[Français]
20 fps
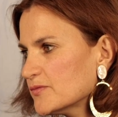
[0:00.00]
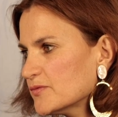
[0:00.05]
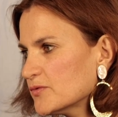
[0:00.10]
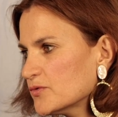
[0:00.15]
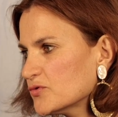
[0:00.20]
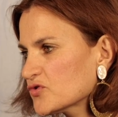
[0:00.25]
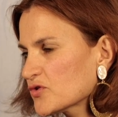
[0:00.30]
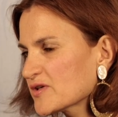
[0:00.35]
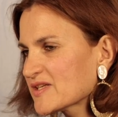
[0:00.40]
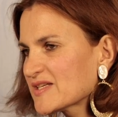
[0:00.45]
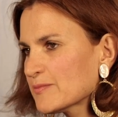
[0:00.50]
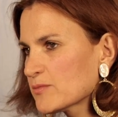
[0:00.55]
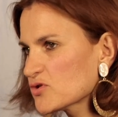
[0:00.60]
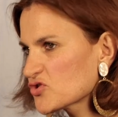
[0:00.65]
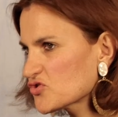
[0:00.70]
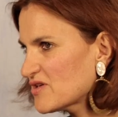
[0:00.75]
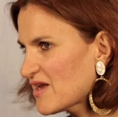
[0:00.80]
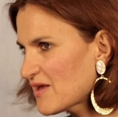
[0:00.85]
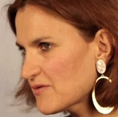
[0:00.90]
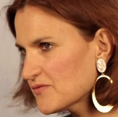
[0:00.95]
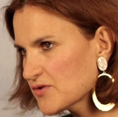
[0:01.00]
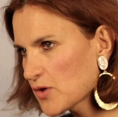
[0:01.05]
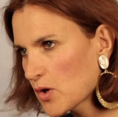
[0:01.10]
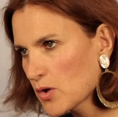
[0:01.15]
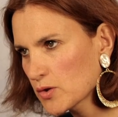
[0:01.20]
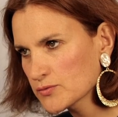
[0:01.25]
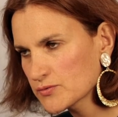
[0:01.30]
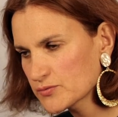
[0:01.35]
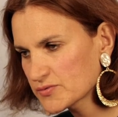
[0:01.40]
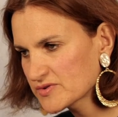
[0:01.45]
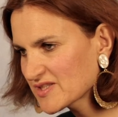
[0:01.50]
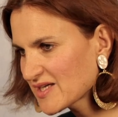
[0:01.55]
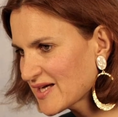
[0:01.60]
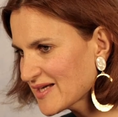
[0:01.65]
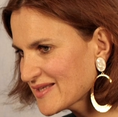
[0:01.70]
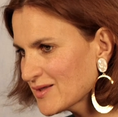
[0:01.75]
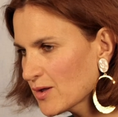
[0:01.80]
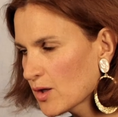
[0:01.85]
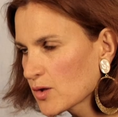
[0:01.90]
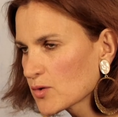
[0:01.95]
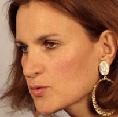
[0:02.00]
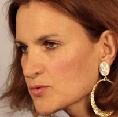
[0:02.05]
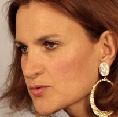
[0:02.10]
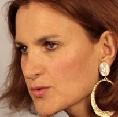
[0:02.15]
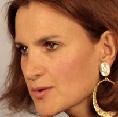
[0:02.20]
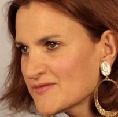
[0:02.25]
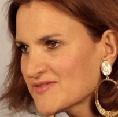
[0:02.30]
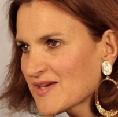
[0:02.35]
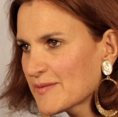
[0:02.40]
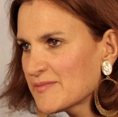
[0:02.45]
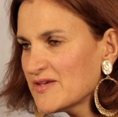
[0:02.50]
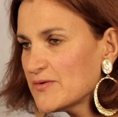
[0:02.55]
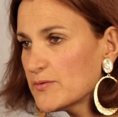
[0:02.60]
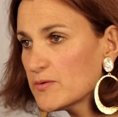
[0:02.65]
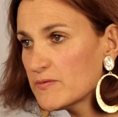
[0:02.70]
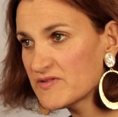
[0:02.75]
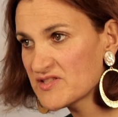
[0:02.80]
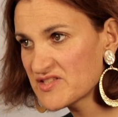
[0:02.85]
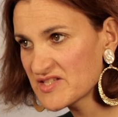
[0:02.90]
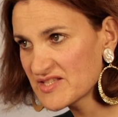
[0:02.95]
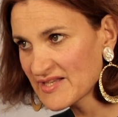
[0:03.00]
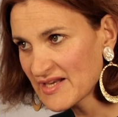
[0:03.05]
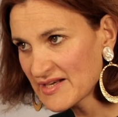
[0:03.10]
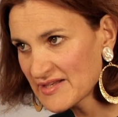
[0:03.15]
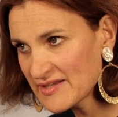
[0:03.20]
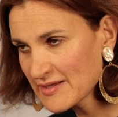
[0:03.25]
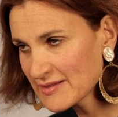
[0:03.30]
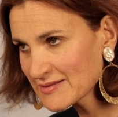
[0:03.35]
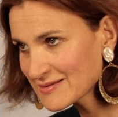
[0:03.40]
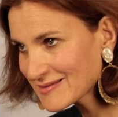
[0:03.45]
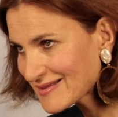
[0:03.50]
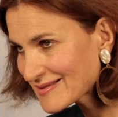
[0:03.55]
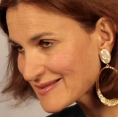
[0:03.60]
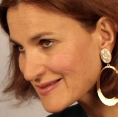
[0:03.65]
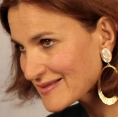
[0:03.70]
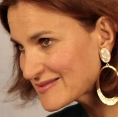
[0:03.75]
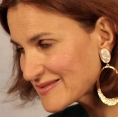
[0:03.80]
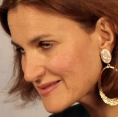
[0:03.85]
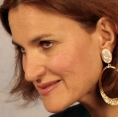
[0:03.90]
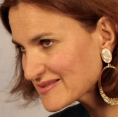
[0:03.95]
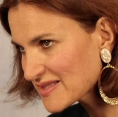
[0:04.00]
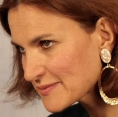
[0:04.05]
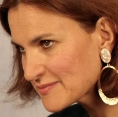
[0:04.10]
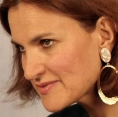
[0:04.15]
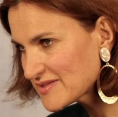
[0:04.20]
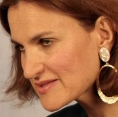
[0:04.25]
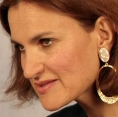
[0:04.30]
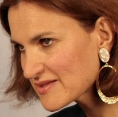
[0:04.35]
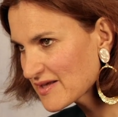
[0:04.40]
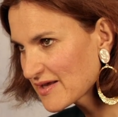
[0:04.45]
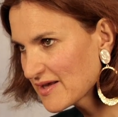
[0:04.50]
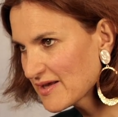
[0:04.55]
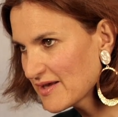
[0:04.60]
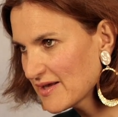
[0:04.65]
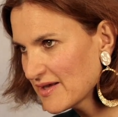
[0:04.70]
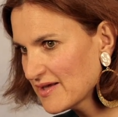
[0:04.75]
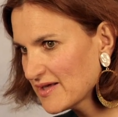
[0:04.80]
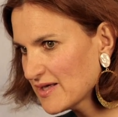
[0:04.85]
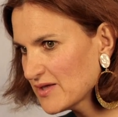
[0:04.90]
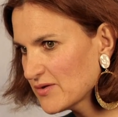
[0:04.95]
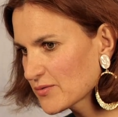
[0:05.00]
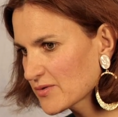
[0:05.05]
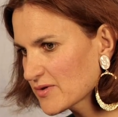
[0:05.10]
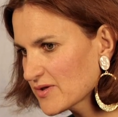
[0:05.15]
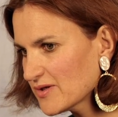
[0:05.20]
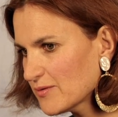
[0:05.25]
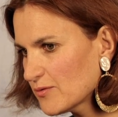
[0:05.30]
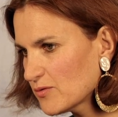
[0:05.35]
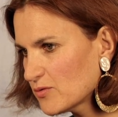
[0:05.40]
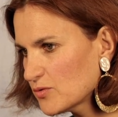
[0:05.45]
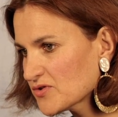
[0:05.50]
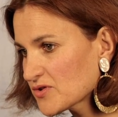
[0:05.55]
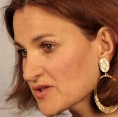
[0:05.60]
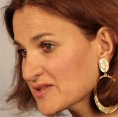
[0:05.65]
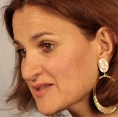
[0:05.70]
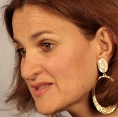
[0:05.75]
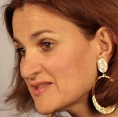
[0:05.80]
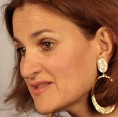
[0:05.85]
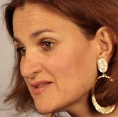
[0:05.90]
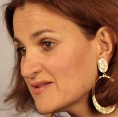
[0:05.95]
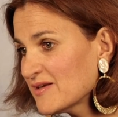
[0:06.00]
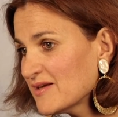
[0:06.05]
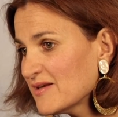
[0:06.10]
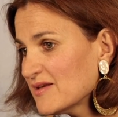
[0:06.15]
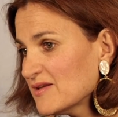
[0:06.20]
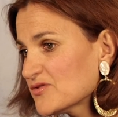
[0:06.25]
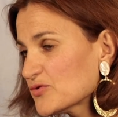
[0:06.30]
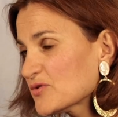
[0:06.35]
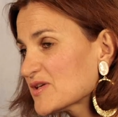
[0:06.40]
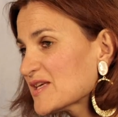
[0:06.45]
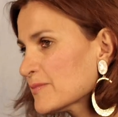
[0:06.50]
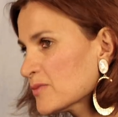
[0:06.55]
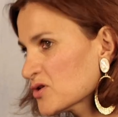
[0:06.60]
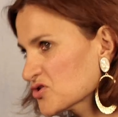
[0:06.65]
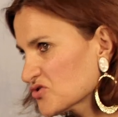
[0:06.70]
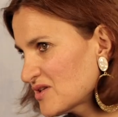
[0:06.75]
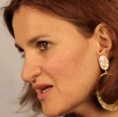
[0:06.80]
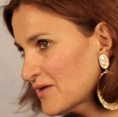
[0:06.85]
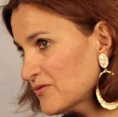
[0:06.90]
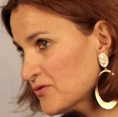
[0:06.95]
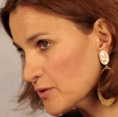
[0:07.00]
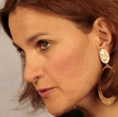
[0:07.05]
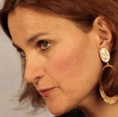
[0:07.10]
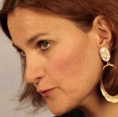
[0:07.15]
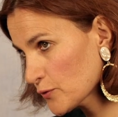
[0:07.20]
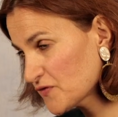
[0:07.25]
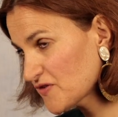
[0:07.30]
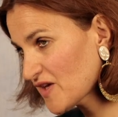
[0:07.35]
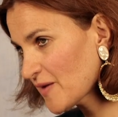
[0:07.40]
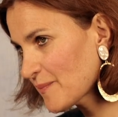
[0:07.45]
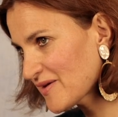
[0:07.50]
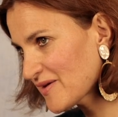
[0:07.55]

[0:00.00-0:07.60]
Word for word: de gens qui mangent de la viande, tout ça, qui rencontre une famille de végétaliens très très extrémistes. Et donc, euh, le temps d'un dîner, ceux qui mangent de la viande vont se faire